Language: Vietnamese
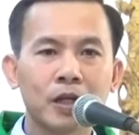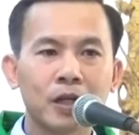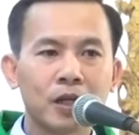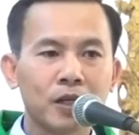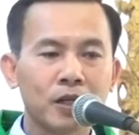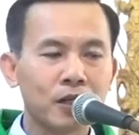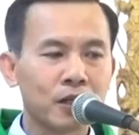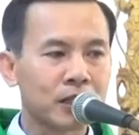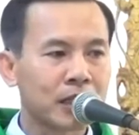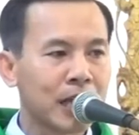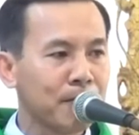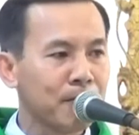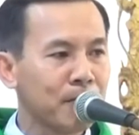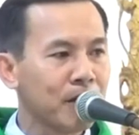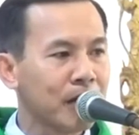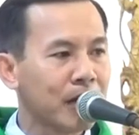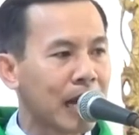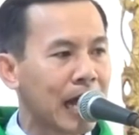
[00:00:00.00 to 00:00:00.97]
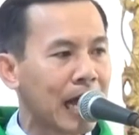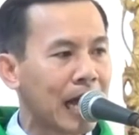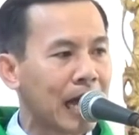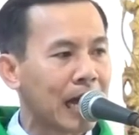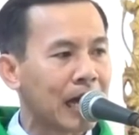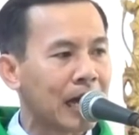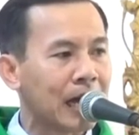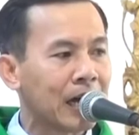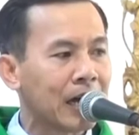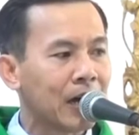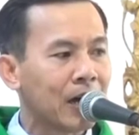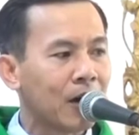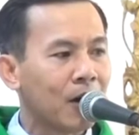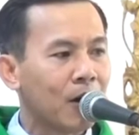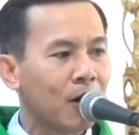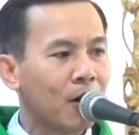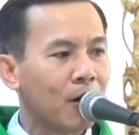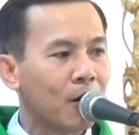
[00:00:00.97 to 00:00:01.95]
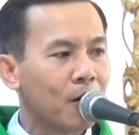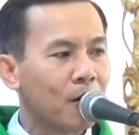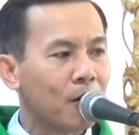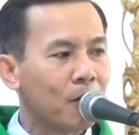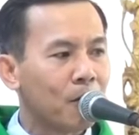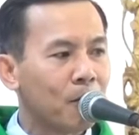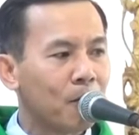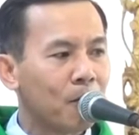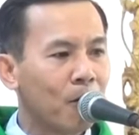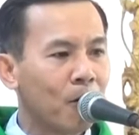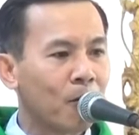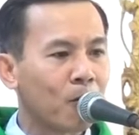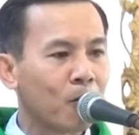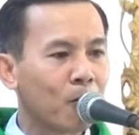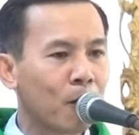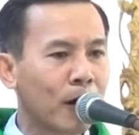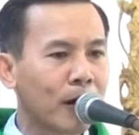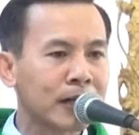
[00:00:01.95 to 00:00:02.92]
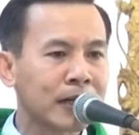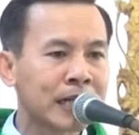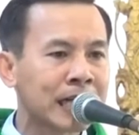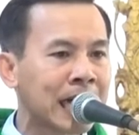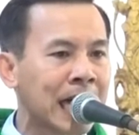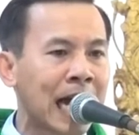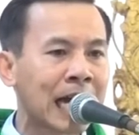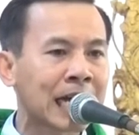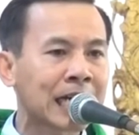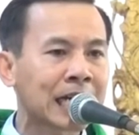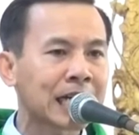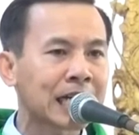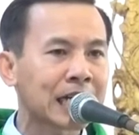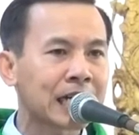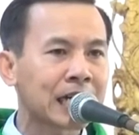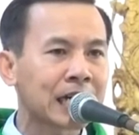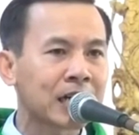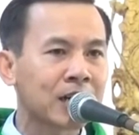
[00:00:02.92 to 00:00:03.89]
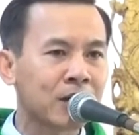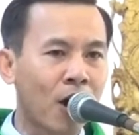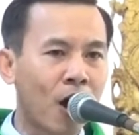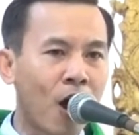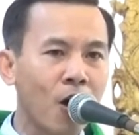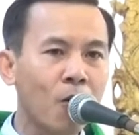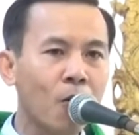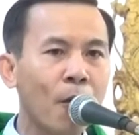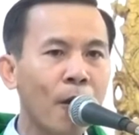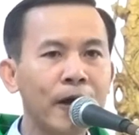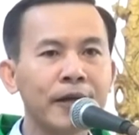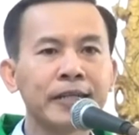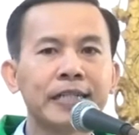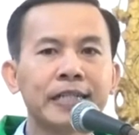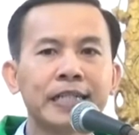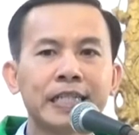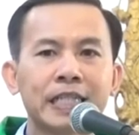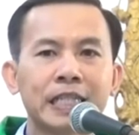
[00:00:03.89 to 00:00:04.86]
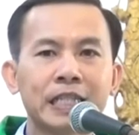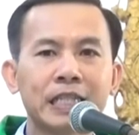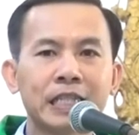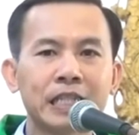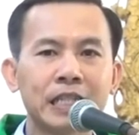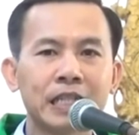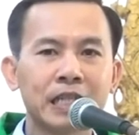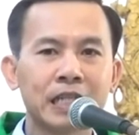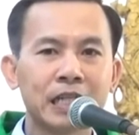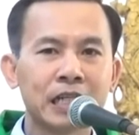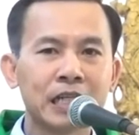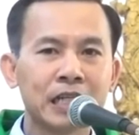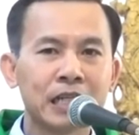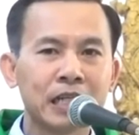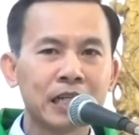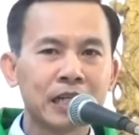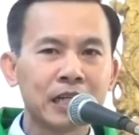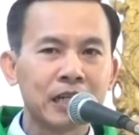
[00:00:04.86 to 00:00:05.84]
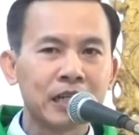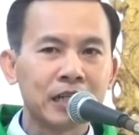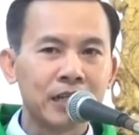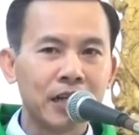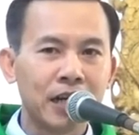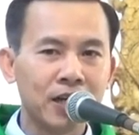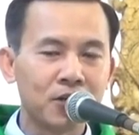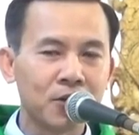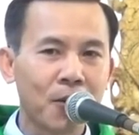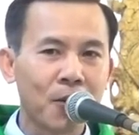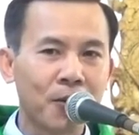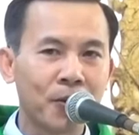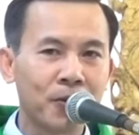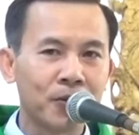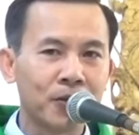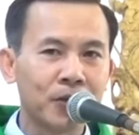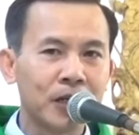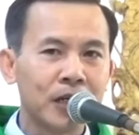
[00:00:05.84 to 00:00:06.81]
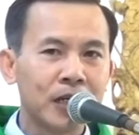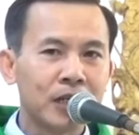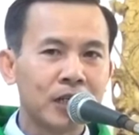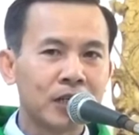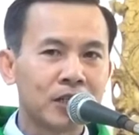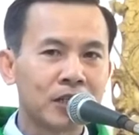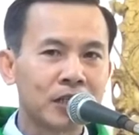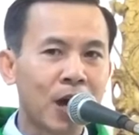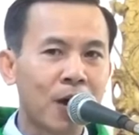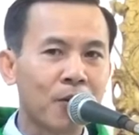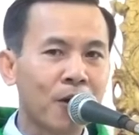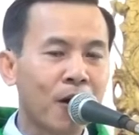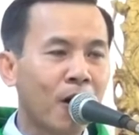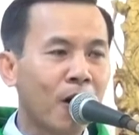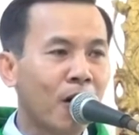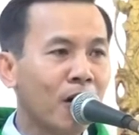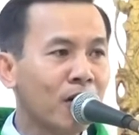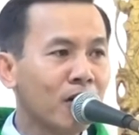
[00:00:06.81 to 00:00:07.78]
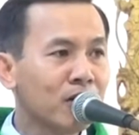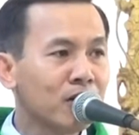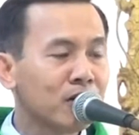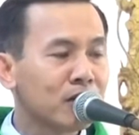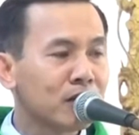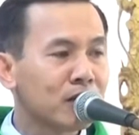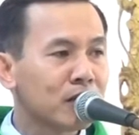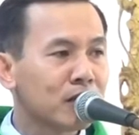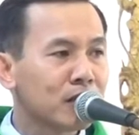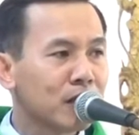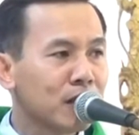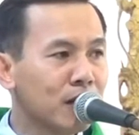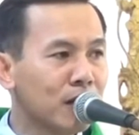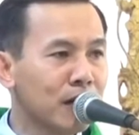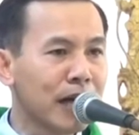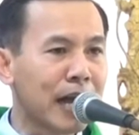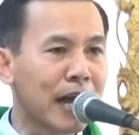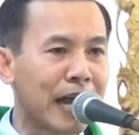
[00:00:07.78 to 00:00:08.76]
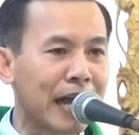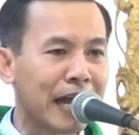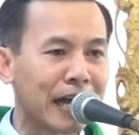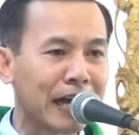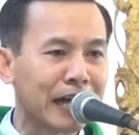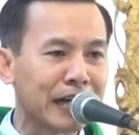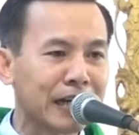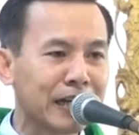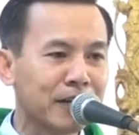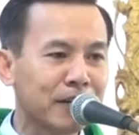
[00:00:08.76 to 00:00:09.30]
được xem như là một khoảnh khắc khó quên để rồi sau đó hứa hẹn